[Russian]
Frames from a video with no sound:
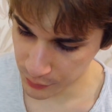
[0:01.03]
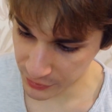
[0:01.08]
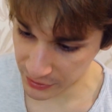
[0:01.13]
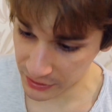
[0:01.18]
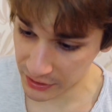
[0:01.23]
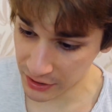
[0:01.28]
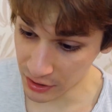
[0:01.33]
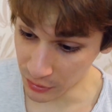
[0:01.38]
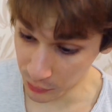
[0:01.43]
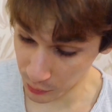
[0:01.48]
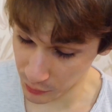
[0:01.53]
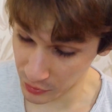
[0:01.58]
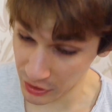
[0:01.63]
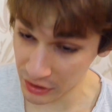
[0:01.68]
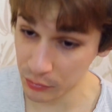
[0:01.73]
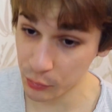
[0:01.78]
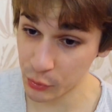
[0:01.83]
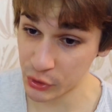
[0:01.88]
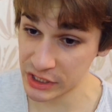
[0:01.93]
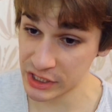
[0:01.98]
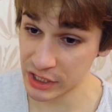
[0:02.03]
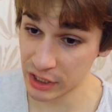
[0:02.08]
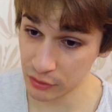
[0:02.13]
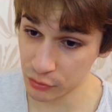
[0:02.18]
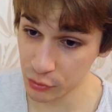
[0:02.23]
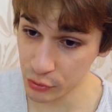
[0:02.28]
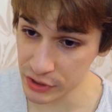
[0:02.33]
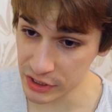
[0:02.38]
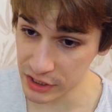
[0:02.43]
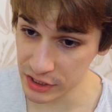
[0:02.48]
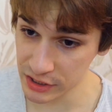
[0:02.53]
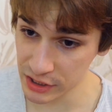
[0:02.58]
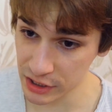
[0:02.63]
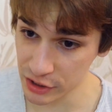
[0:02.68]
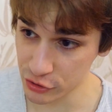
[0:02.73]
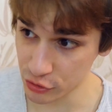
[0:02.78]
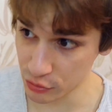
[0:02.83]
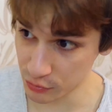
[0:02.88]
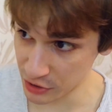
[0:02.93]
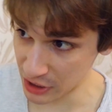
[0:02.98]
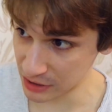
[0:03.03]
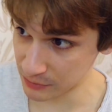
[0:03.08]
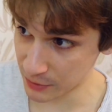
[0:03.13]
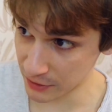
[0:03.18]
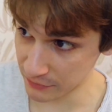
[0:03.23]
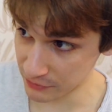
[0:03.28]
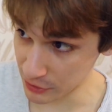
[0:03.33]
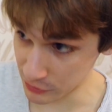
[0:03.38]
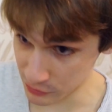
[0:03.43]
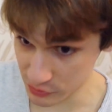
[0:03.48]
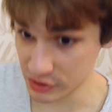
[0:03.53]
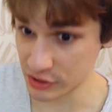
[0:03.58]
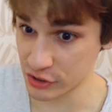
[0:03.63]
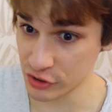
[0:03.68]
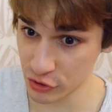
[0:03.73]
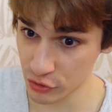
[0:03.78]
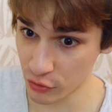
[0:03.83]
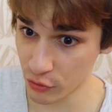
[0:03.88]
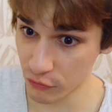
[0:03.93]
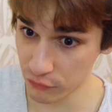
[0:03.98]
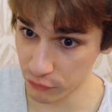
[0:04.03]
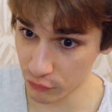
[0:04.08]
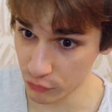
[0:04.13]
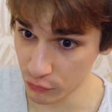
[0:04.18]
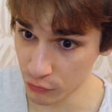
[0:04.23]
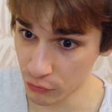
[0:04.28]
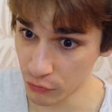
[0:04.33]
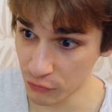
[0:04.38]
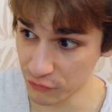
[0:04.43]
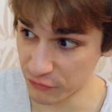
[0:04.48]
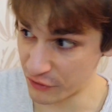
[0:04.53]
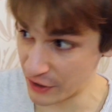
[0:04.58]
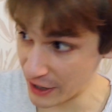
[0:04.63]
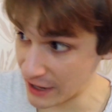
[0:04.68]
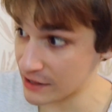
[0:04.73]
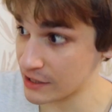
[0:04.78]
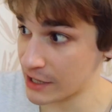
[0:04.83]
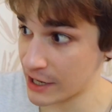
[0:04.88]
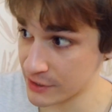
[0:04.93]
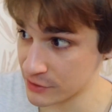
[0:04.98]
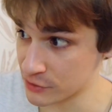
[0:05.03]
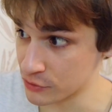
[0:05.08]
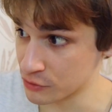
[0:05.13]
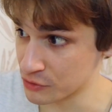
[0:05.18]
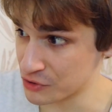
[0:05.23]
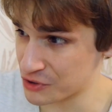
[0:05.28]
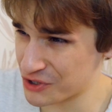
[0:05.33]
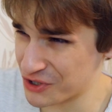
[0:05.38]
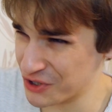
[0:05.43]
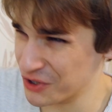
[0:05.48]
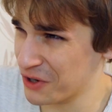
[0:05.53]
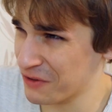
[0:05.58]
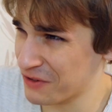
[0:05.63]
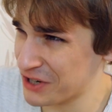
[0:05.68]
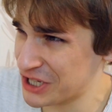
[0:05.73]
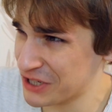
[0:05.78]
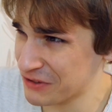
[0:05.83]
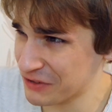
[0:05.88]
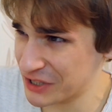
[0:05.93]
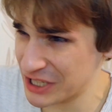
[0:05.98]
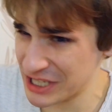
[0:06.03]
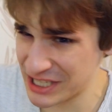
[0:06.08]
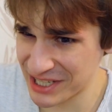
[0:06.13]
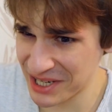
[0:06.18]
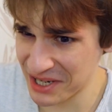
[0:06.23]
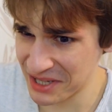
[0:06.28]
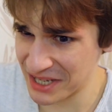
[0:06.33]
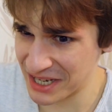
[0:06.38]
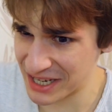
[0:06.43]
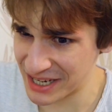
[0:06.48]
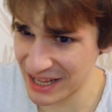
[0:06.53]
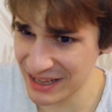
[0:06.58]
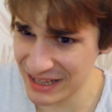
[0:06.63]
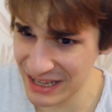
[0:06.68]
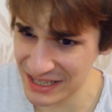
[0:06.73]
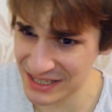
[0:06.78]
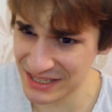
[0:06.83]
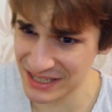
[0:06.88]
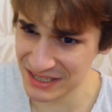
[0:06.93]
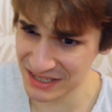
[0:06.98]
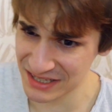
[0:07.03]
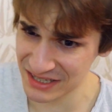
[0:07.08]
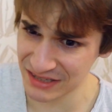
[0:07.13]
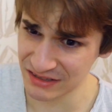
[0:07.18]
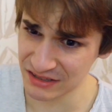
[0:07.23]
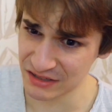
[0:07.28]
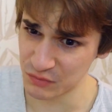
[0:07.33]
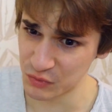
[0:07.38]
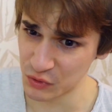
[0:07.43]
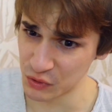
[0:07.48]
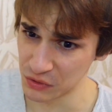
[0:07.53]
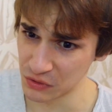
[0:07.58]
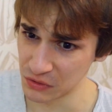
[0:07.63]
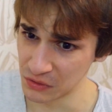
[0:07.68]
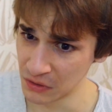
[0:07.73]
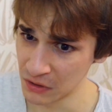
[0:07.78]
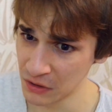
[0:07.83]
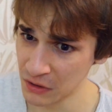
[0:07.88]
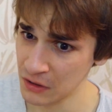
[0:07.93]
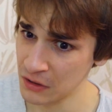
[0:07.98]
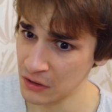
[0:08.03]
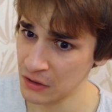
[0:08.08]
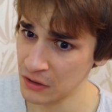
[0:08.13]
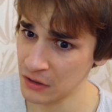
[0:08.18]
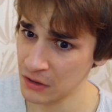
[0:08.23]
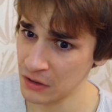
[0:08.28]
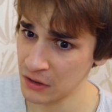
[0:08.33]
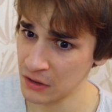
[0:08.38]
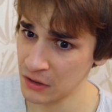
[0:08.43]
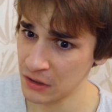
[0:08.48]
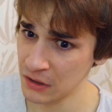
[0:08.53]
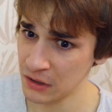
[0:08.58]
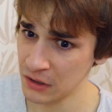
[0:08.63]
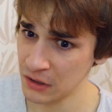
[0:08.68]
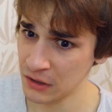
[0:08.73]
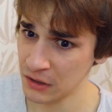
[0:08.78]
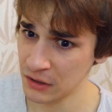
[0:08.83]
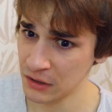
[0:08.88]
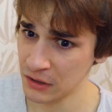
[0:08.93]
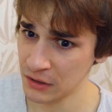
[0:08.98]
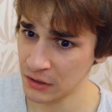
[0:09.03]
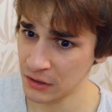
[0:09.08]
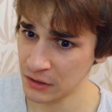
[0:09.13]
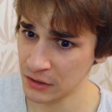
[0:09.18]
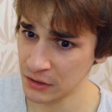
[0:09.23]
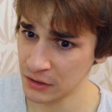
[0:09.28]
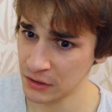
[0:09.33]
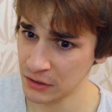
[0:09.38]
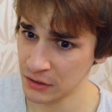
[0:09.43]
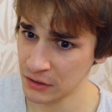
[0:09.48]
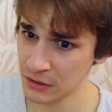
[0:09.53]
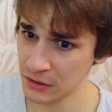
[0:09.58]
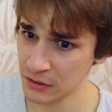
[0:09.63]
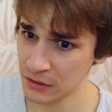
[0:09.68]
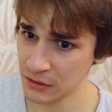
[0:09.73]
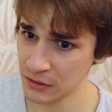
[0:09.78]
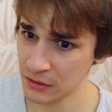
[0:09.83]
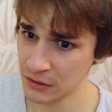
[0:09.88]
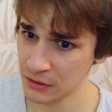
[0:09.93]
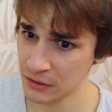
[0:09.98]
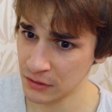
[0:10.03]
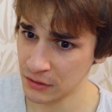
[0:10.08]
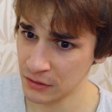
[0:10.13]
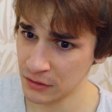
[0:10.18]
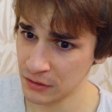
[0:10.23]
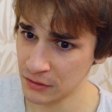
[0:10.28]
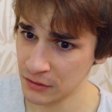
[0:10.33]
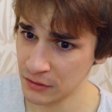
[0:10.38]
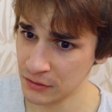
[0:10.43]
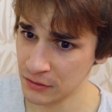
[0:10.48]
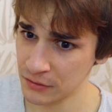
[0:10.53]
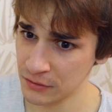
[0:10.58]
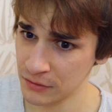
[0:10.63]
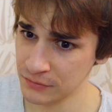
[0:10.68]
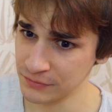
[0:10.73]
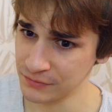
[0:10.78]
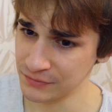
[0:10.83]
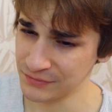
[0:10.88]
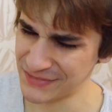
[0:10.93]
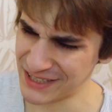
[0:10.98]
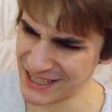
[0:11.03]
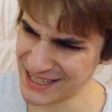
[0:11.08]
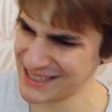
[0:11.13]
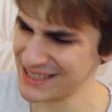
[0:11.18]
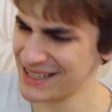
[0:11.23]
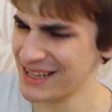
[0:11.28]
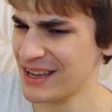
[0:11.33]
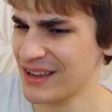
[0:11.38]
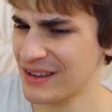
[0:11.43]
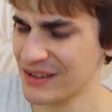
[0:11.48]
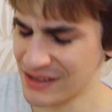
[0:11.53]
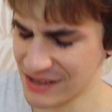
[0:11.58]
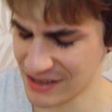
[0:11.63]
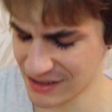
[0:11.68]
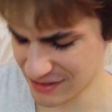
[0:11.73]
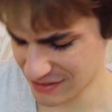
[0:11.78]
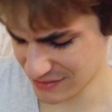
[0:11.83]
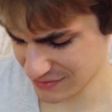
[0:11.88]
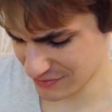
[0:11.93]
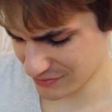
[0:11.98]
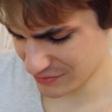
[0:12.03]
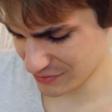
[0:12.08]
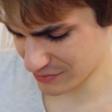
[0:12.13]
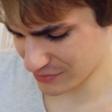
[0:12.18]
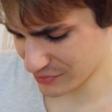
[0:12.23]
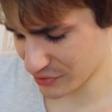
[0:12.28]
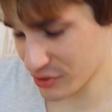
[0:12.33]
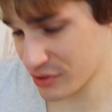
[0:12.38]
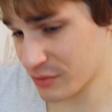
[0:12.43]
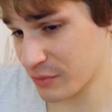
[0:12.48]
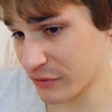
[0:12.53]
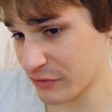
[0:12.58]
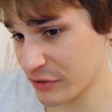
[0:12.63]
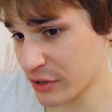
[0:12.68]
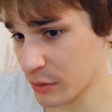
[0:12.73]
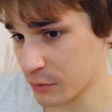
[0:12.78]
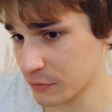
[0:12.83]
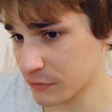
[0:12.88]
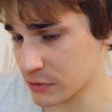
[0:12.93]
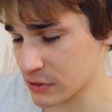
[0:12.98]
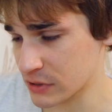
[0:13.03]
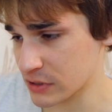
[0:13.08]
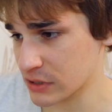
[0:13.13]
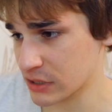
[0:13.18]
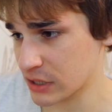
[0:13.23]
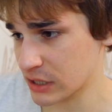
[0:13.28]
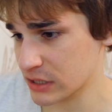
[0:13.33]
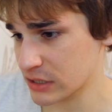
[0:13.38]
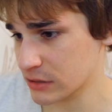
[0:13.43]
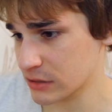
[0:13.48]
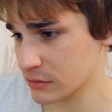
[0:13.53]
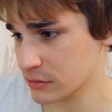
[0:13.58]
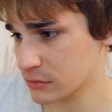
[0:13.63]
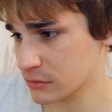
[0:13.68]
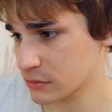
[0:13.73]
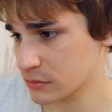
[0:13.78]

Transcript: Прикинь, мне на магистратуре сказали, что меня отправляют на стажировку. В Голландию. Че я вообще в этой сраной Голландии делать буду? Может, курить отборную траву и тусить с телочками из красных фонарей? Да знаю я. Просто повъебываться захотел.